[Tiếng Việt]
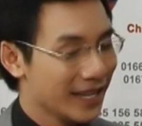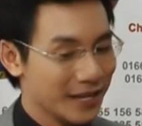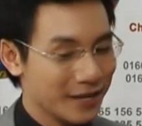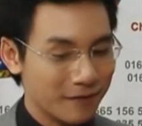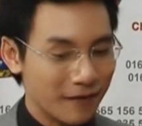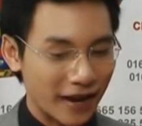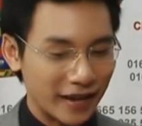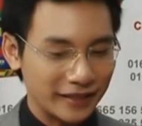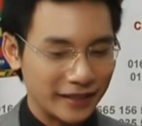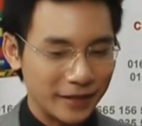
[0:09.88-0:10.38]

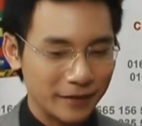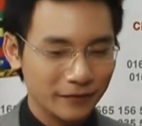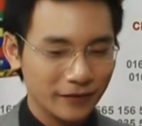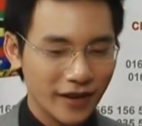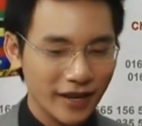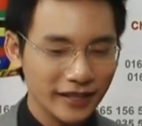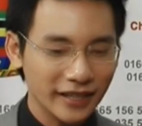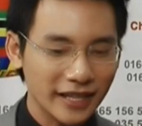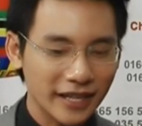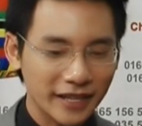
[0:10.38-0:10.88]
Như vậy thì
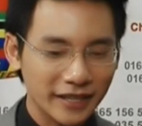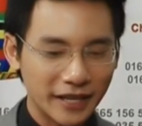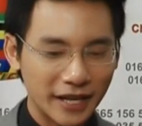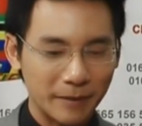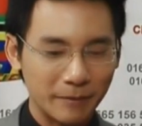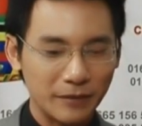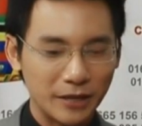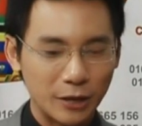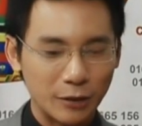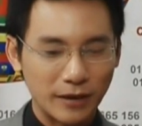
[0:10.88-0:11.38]
với cái
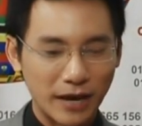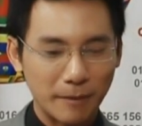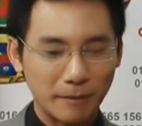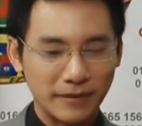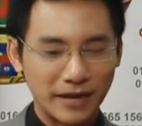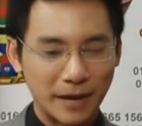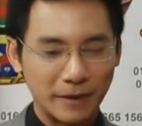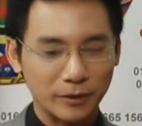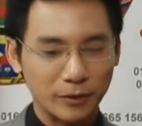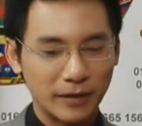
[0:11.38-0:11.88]
kinh nghiệm nhiều
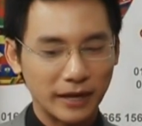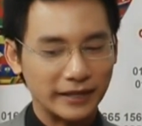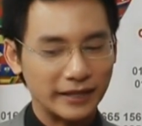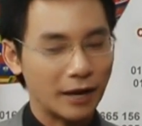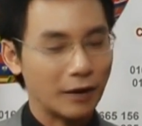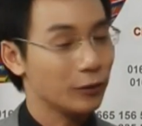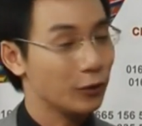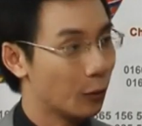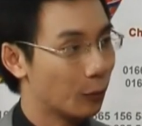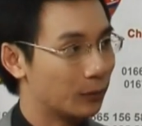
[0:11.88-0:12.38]
năm làm trong
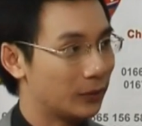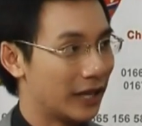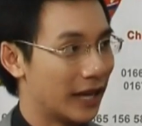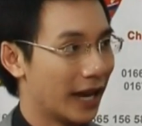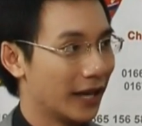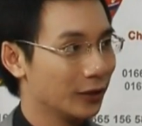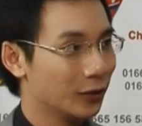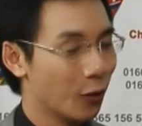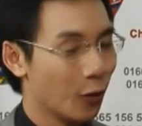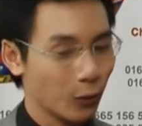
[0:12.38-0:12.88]
ngành giáo dục
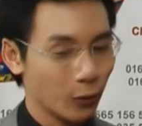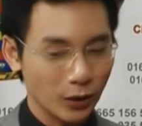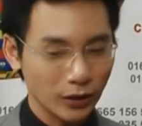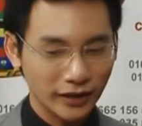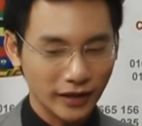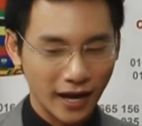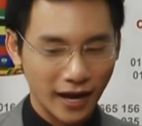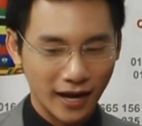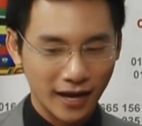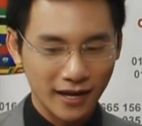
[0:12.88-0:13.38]
thì anh Khôi
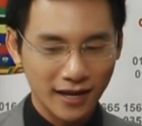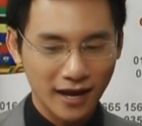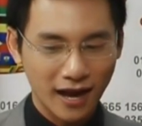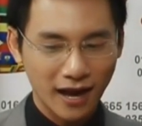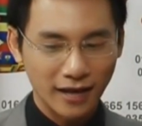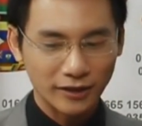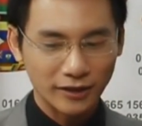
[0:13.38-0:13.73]
có thể